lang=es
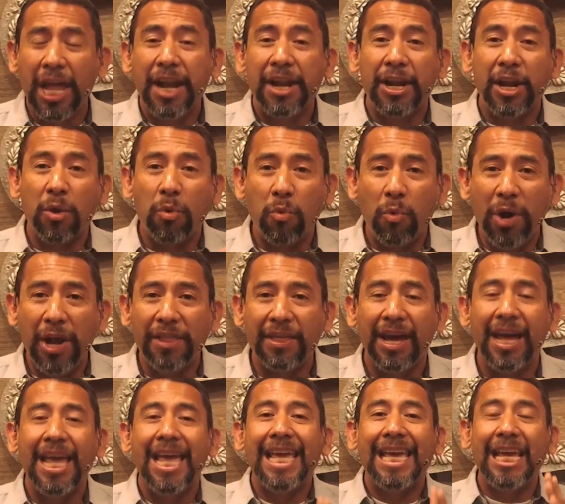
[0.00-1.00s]

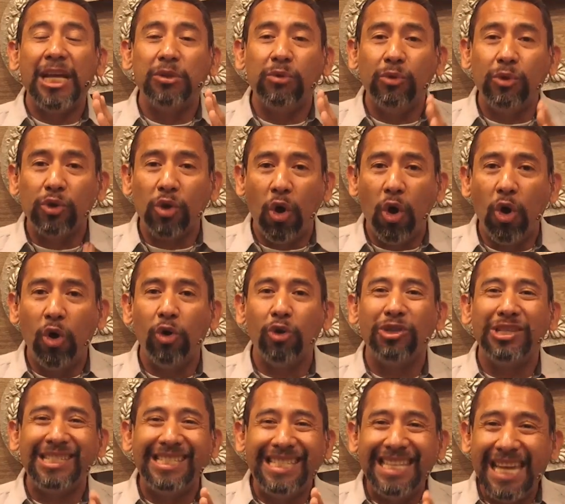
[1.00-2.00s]
recuerda que sus ojos
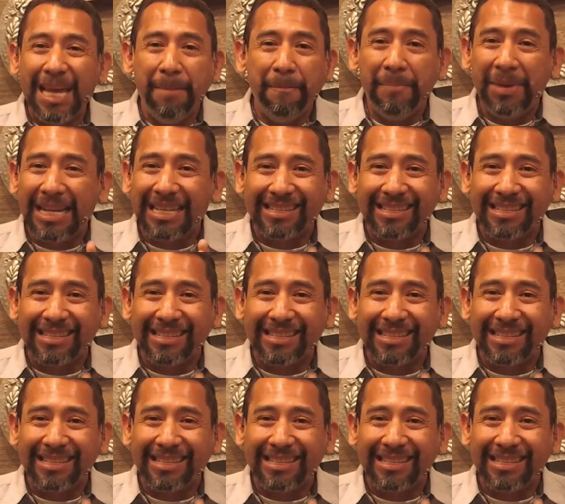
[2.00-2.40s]
siempre